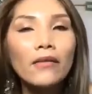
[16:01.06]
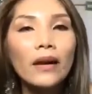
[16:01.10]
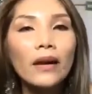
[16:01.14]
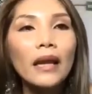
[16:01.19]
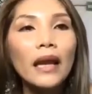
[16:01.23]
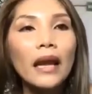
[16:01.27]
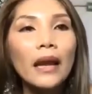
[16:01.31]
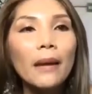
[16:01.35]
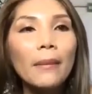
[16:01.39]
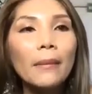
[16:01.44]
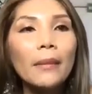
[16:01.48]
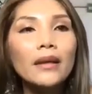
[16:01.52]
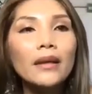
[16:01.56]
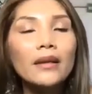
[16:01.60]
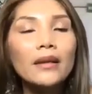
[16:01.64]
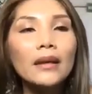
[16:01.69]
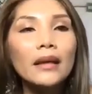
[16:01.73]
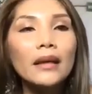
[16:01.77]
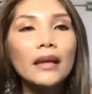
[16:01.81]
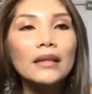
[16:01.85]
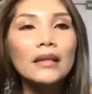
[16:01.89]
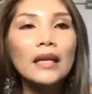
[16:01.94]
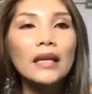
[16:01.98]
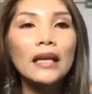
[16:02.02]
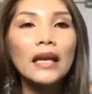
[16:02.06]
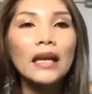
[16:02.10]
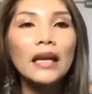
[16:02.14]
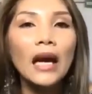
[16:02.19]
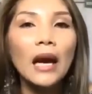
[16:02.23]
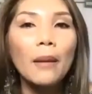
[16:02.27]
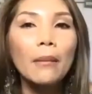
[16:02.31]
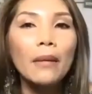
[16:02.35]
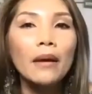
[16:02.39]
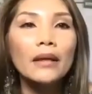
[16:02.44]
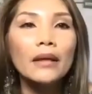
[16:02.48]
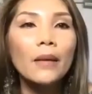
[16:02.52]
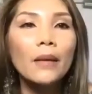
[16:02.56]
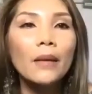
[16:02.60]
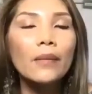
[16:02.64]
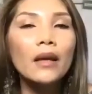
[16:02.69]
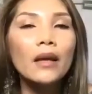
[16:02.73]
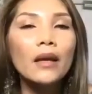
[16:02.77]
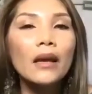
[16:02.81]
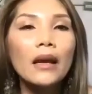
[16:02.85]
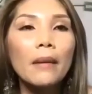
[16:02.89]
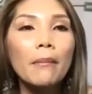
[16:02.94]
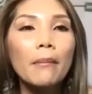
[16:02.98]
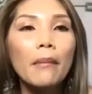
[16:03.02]
với em á, những anh chị nào mà giống
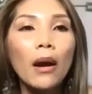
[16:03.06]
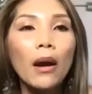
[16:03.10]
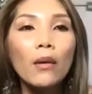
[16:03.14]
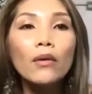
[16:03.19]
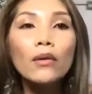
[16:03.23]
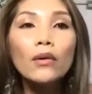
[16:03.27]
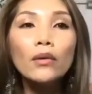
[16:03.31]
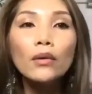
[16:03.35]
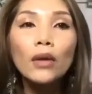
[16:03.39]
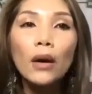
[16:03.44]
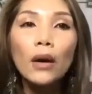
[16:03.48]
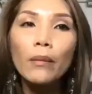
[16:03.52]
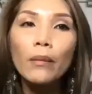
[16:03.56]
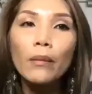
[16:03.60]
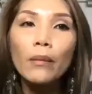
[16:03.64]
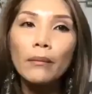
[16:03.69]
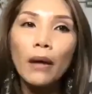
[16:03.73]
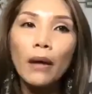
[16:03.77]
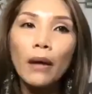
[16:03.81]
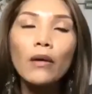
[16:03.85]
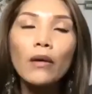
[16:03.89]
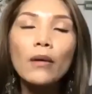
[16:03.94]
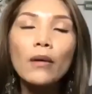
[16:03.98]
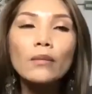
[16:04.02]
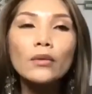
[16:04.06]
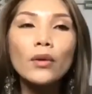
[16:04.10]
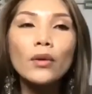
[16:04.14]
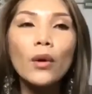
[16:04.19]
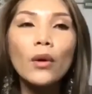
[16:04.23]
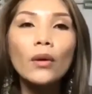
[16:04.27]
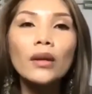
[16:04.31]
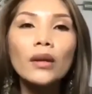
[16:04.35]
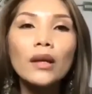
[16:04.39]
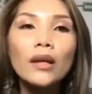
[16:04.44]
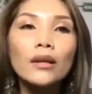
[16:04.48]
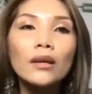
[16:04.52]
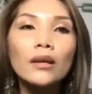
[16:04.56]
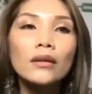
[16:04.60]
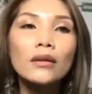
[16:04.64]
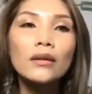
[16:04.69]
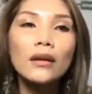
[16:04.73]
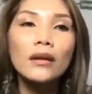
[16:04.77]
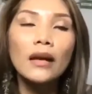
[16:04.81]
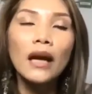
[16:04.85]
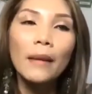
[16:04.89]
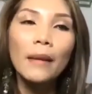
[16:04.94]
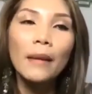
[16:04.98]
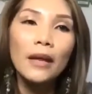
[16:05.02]
như là máu lưu thông lên máu không tốt thì thường
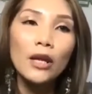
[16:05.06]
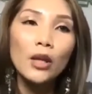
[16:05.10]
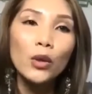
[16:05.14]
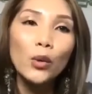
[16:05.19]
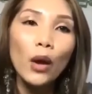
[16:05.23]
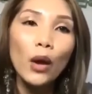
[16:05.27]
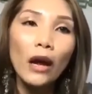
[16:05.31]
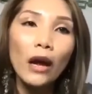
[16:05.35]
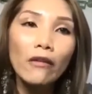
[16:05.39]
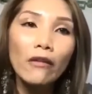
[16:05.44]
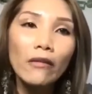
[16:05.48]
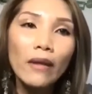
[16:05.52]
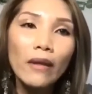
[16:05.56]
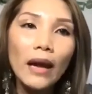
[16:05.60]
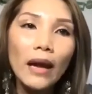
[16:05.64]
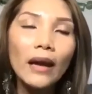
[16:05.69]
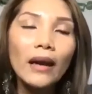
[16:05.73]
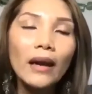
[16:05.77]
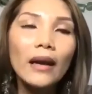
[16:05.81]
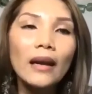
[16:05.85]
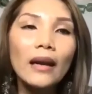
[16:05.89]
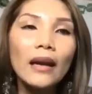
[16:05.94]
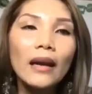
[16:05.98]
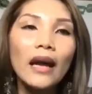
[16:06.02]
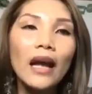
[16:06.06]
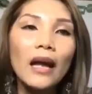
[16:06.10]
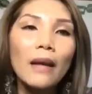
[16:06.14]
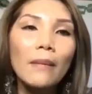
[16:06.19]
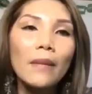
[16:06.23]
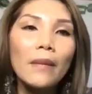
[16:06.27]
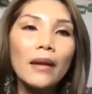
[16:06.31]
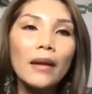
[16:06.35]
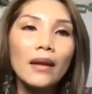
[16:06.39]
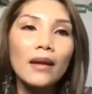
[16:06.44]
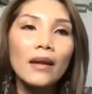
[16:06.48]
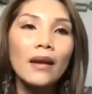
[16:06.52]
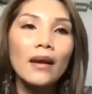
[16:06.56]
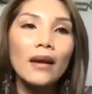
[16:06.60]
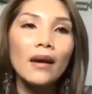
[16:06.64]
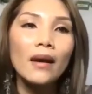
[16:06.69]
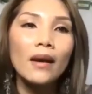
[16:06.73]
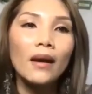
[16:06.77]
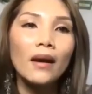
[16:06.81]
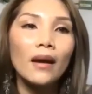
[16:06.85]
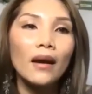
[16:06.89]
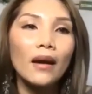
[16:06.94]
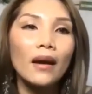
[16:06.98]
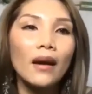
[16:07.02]
thường hay bị choáng váng hay là hay bị
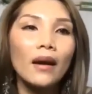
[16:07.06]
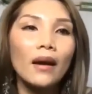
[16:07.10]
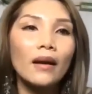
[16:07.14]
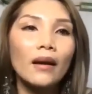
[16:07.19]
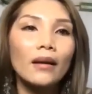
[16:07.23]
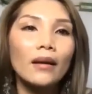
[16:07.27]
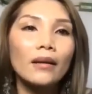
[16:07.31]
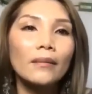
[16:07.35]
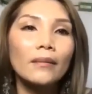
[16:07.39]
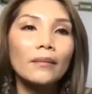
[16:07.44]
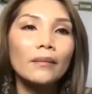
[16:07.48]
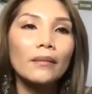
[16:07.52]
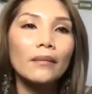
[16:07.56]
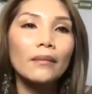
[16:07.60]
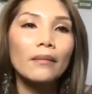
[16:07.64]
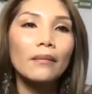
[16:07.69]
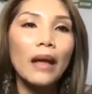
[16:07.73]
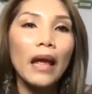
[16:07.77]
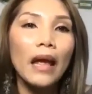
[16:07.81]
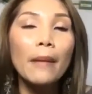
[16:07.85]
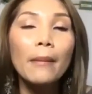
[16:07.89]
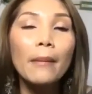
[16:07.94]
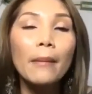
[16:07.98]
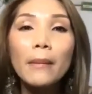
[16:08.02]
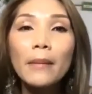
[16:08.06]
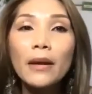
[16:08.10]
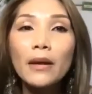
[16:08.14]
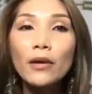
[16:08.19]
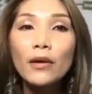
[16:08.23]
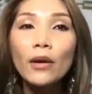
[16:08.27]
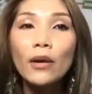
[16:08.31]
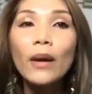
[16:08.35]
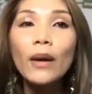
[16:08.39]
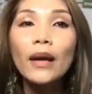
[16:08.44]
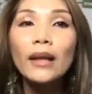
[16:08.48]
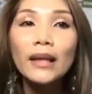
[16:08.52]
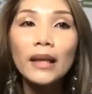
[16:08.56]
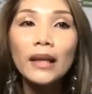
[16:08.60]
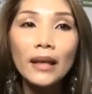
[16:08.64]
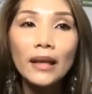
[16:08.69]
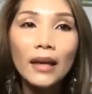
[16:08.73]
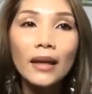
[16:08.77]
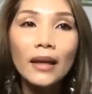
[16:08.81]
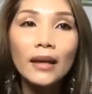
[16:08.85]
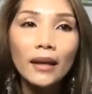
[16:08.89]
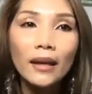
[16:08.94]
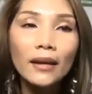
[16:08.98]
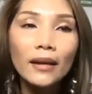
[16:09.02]
à, để em hay bị rối loạn tiền
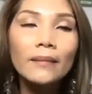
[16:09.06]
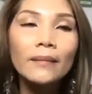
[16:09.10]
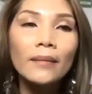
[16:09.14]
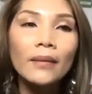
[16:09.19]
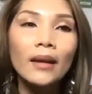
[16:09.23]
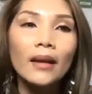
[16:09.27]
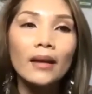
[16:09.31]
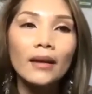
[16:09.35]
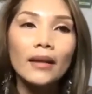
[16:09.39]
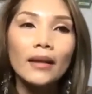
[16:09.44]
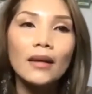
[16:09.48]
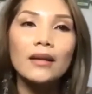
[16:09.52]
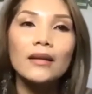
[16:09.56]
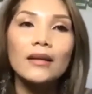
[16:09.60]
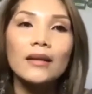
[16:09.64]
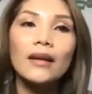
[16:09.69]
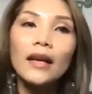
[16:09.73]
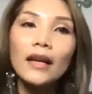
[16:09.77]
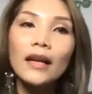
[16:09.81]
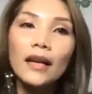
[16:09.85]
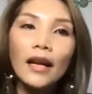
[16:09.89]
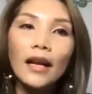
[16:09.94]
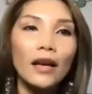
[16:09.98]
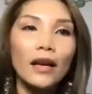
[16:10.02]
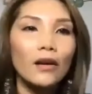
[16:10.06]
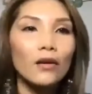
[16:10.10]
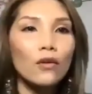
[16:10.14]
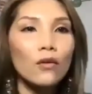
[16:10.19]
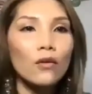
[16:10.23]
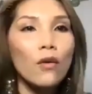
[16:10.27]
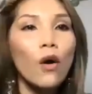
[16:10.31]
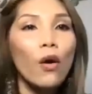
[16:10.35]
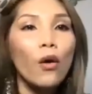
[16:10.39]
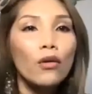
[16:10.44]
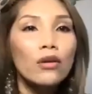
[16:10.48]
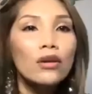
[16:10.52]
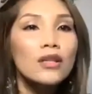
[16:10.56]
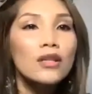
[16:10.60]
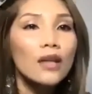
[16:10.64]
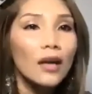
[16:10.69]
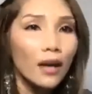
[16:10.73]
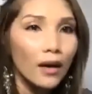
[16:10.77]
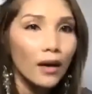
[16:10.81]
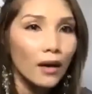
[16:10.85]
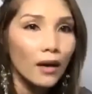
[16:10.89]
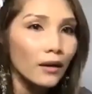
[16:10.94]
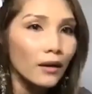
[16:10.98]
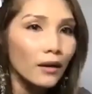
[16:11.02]
đình đó thì những cái này nó cũng hỗ
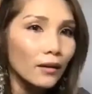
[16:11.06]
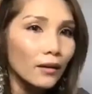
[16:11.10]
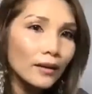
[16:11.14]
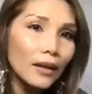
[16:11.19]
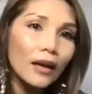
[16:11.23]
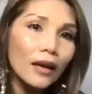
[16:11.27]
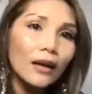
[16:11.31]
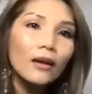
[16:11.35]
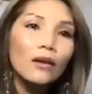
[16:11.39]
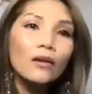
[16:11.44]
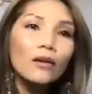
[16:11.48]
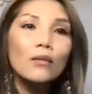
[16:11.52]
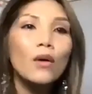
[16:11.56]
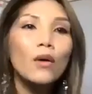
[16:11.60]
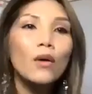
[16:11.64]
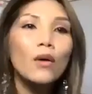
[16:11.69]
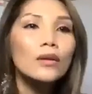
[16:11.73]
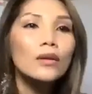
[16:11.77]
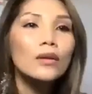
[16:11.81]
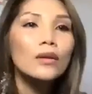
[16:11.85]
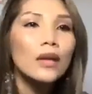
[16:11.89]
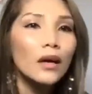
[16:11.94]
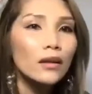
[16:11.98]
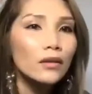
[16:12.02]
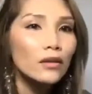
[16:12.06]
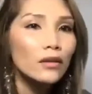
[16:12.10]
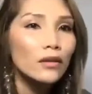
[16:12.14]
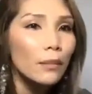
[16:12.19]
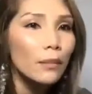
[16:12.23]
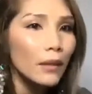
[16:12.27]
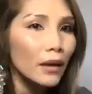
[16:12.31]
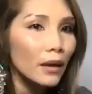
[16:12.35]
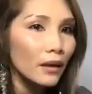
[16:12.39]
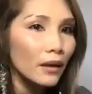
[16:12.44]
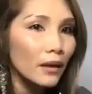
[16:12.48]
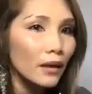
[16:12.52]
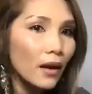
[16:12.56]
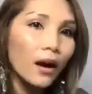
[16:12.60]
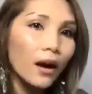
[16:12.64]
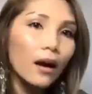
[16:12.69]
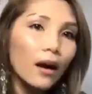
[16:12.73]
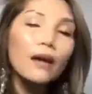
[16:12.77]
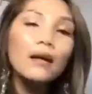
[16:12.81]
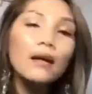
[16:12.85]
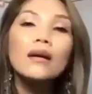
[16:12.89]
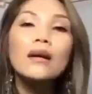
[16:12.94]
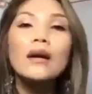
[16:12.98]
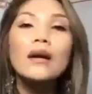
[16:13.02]
trợ nha nó cũng hỗ trợ cho mình
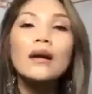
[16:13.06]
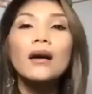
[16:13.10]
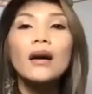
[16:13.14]
đỡ